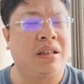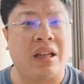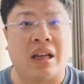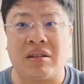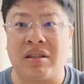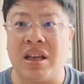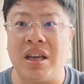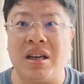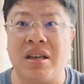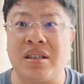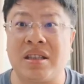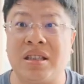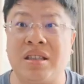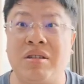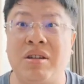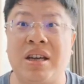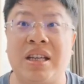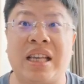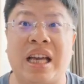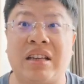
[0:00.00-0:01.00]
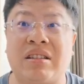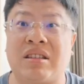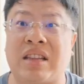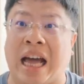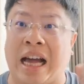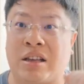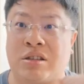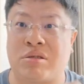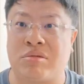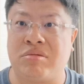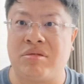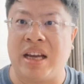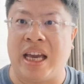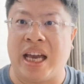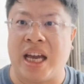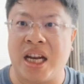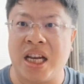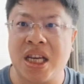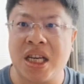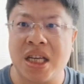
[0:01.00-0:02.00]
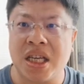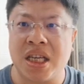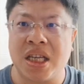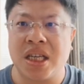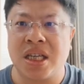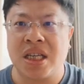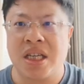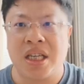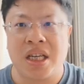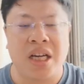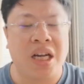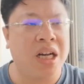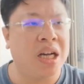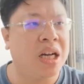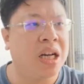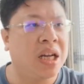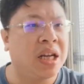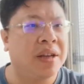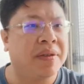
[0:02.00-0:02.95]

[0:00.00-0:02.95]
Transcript: 然后第二次越战就打苏联，啊。